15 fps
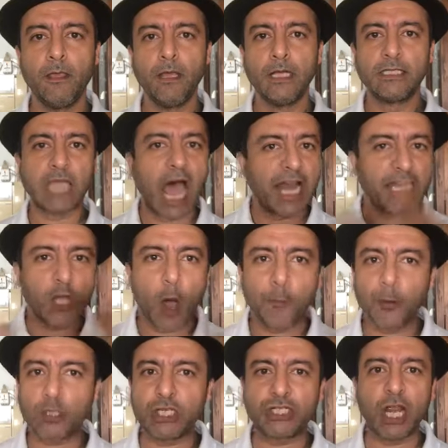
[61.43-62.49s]
सारी
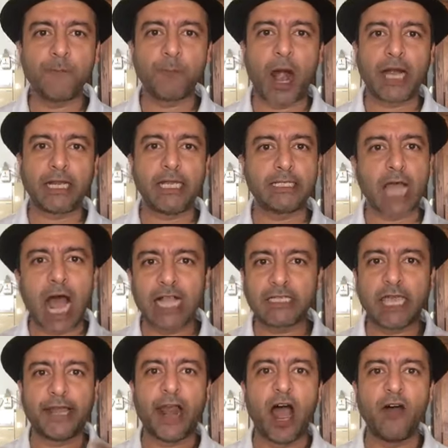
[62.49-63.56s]
ऑपोजिशन पार्टीज आज
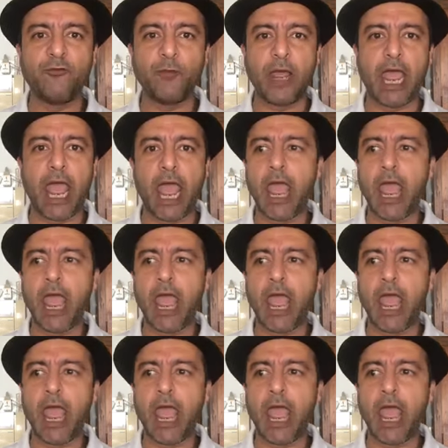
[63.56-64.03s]
घेराव में है